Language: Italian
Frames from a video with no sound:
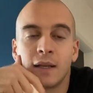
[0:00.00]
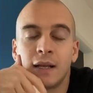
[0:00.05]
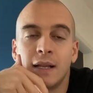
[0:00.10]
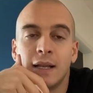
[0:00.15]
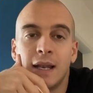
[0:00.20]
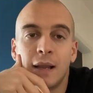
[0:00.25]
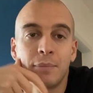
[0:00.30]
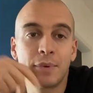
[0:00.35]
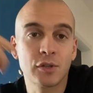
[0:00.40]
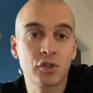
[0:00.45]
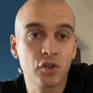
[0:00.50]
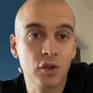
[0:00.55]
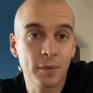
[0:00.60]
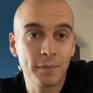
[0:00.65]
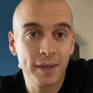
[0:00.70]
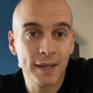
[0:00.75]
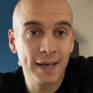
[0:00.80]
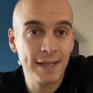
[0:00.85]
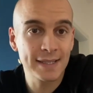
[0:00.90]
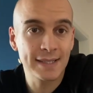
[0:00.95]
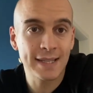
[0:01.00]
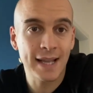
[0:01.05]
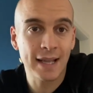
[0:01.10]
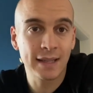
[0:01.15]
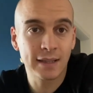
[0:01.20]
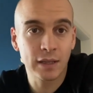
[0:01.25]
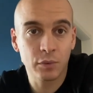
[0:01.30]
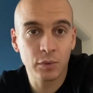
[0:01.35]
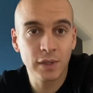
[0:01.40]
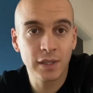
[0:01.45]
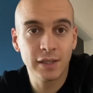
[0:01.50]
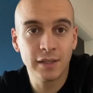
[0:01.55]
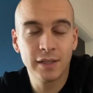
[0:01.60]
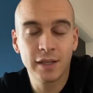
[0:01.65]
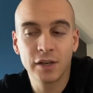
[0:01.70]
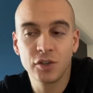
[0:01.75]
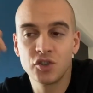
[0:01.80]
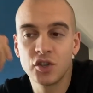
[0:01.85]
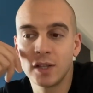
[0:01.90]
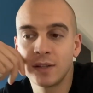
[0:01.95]
la persona benestante, quindi il
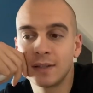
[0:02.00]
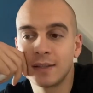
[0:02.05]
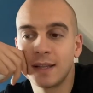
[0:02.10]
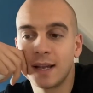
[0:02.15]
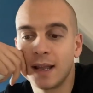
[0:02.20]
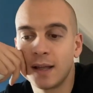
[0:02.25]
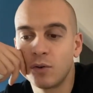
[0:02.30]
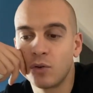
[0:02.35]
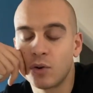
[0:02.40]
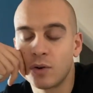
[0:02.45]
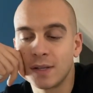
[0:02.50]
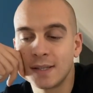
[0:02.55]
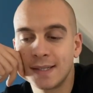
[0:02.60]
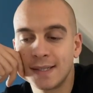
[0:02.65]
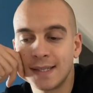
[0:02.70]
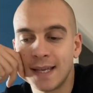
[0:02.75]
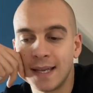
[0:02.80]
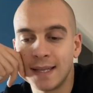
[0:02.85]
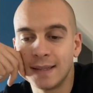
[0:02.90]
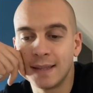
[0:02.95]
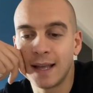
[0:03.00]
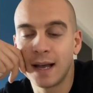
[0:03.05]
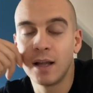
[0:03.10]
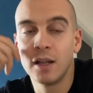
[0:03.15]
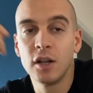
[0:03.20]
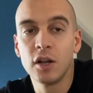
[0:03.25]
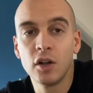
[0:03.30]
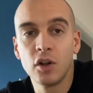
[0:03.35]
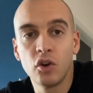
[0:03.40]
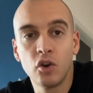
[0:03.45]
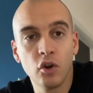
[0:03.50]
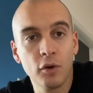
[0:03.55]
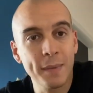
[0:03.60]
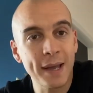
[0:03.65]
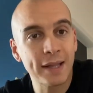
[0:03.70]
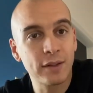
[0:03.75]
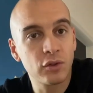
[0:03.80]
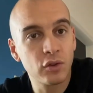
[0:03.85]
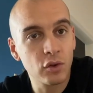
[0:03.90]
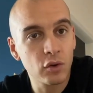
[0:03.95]
dirigente della loro azienda, lo
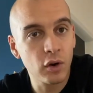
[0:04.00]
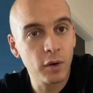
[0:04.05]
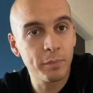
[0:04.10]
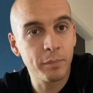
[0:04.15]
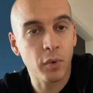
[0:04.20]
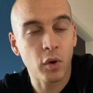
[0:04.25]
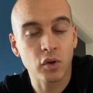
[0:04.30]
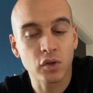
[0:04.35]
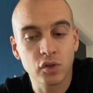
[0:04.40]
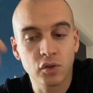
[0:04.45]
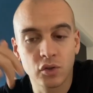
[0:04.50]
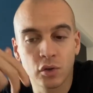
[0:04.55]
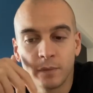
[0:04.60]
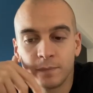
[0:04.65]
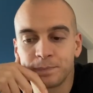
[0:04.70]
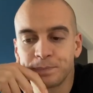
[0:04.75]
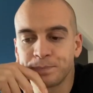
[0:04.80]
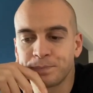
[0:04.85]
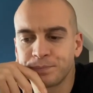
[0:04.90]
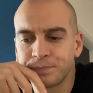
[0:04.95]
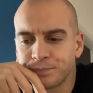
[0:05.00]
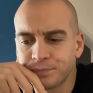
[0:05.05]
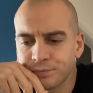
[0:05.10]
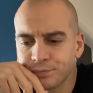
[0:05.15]
mettono al posto